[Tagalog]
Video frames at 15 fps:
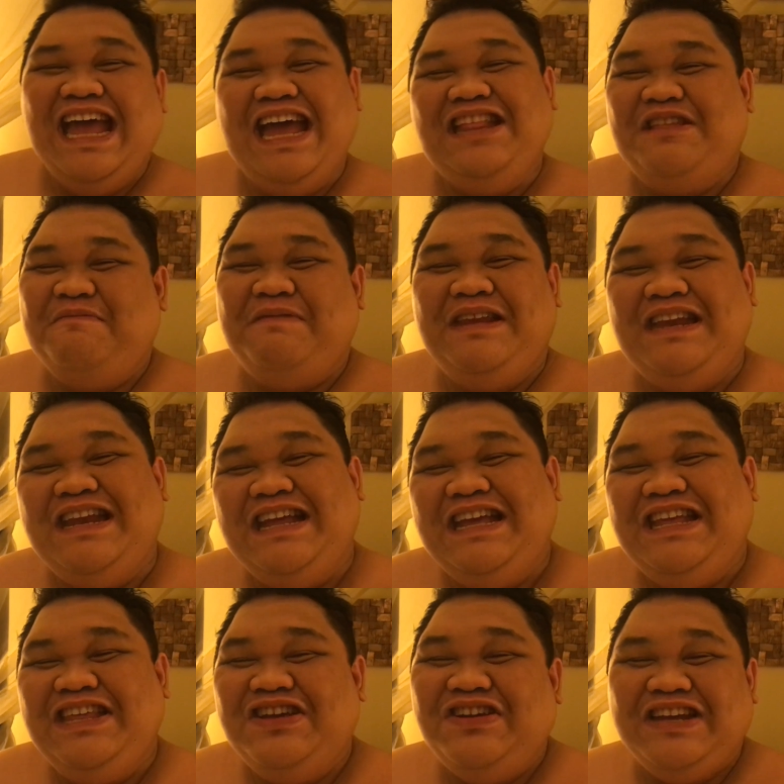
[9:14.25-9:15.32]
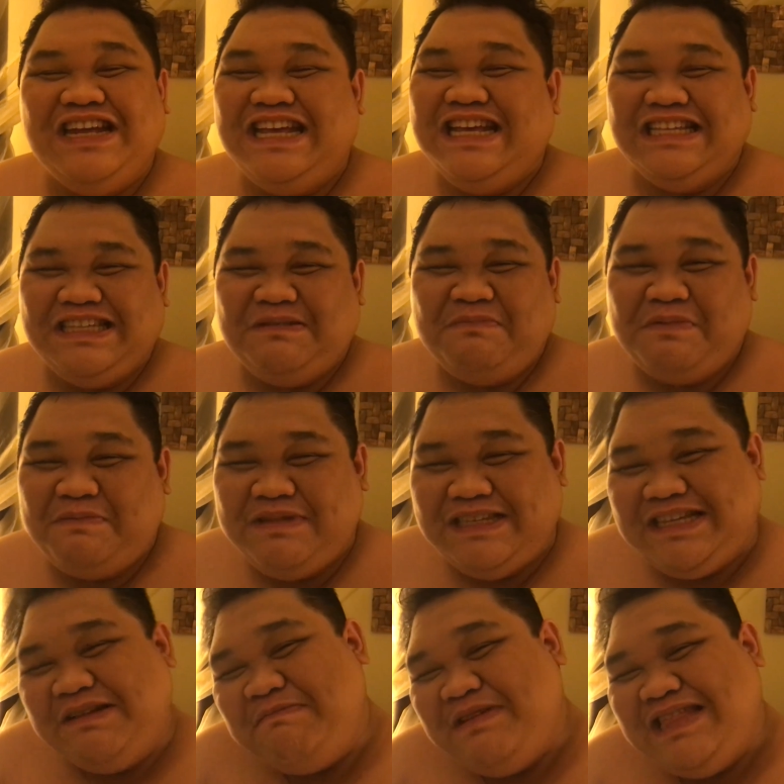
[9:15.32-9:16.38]
Ito pa rin ang inyong mag-iisang
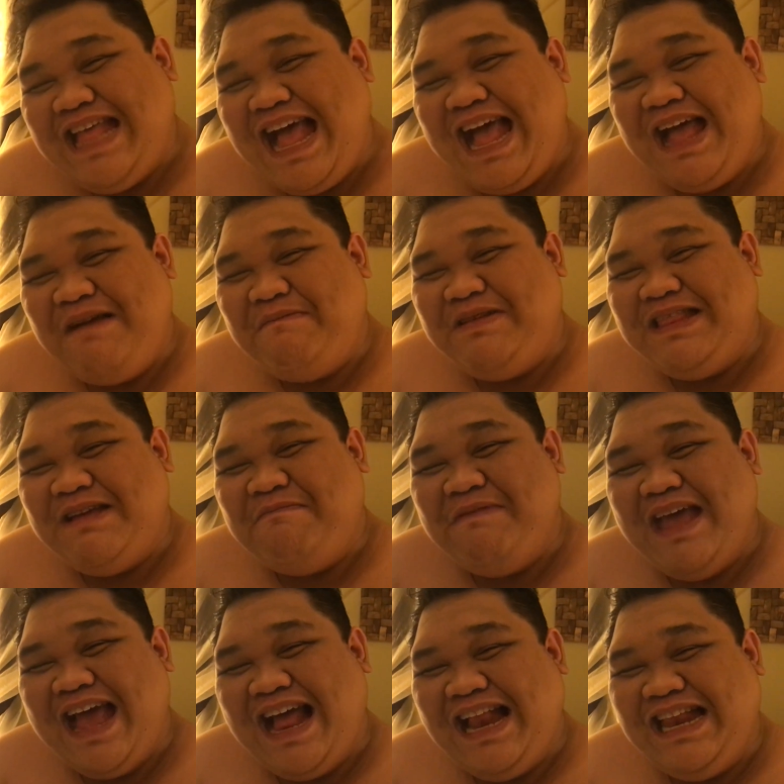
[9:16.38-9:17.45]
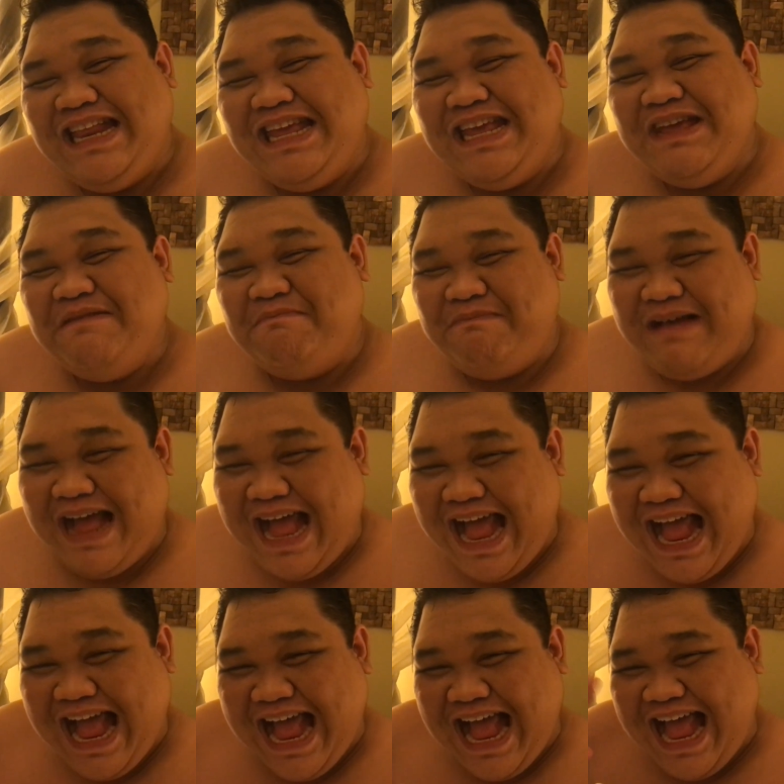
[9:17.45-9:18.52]
pumansang madam, Madam Ellie.
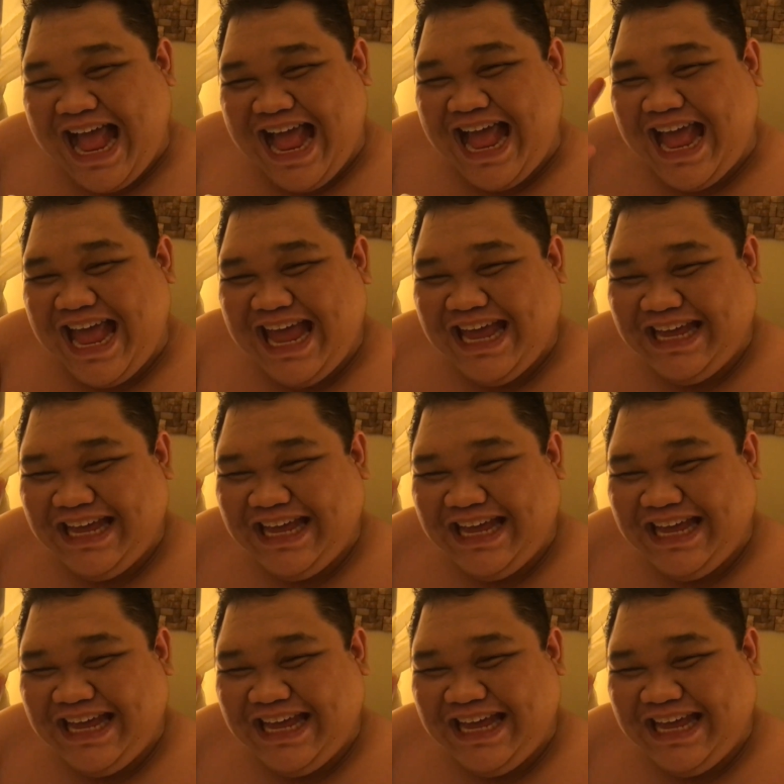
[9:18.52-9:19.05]
Bye!